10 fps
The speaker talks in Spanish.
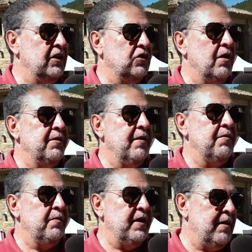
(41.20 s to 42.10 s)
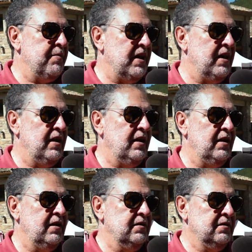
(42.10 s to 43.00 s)
que todavía vivía
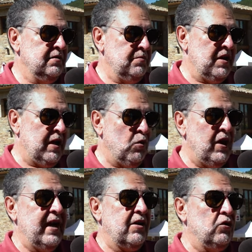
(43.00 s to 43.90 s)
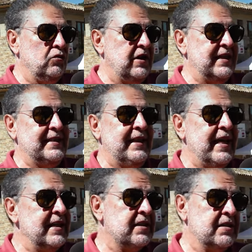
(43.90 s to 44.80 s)
mi, mi abuela con unas
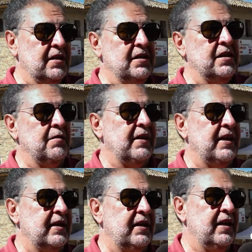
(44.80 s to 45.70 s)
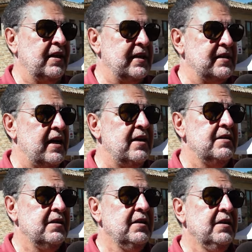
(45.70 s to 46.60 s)
tías que estaban aquí en casa
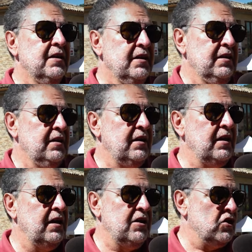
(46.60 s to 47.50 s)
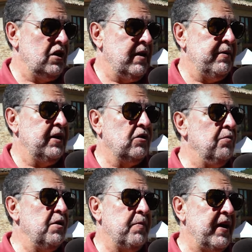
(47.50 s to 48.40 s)
y solía venir
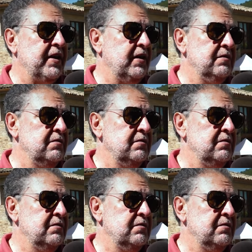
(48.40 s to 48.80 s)
con mi padre